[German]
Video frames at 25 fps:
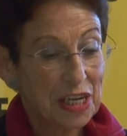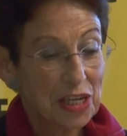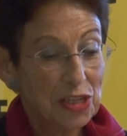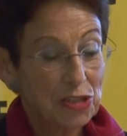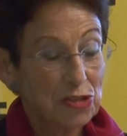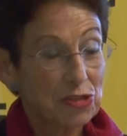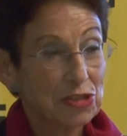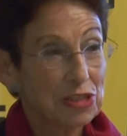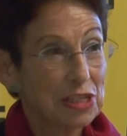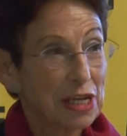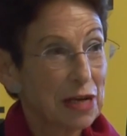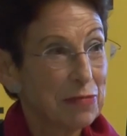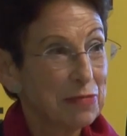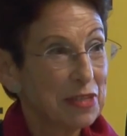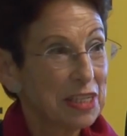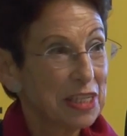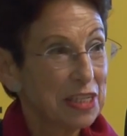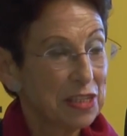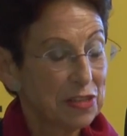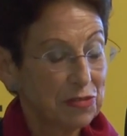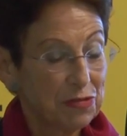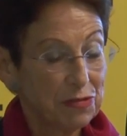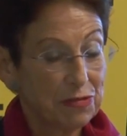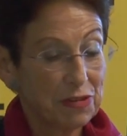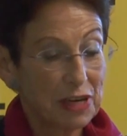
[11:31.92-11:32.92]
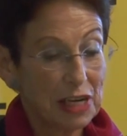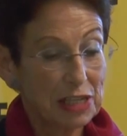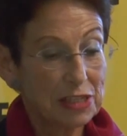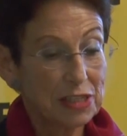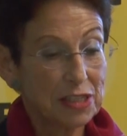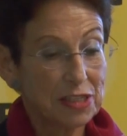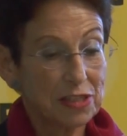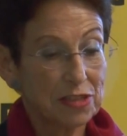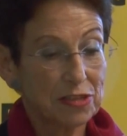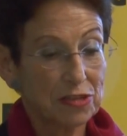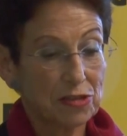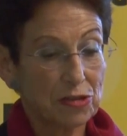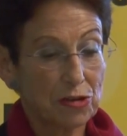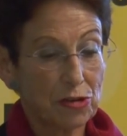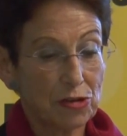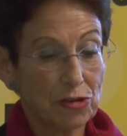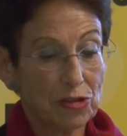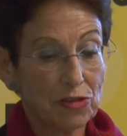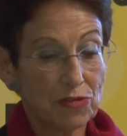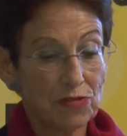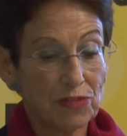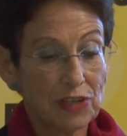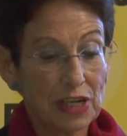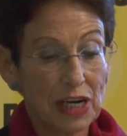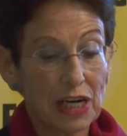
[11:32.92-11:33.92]
Zusammengefasst
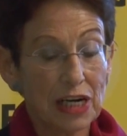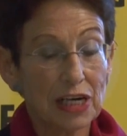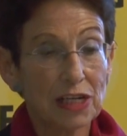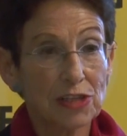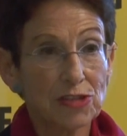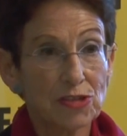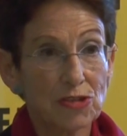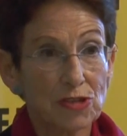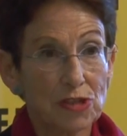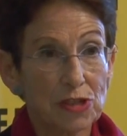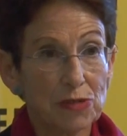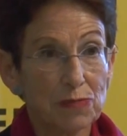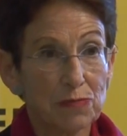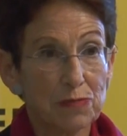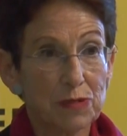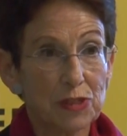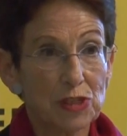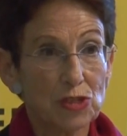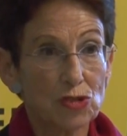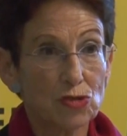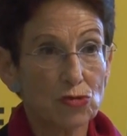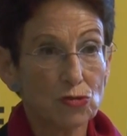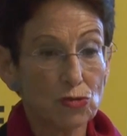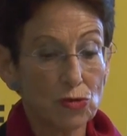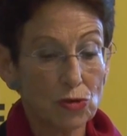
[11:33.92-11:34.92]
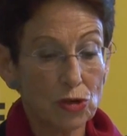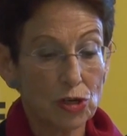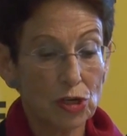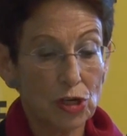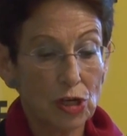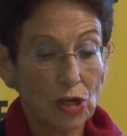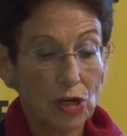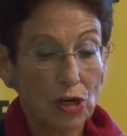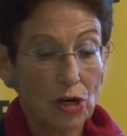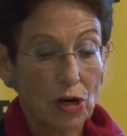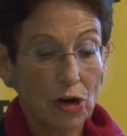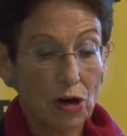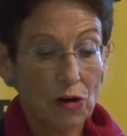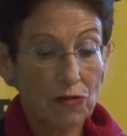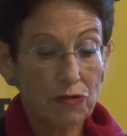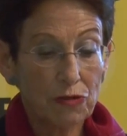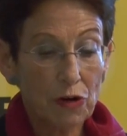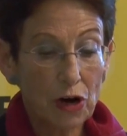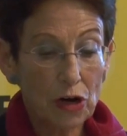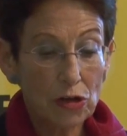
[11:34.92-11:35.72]
können wir also in Bezug auf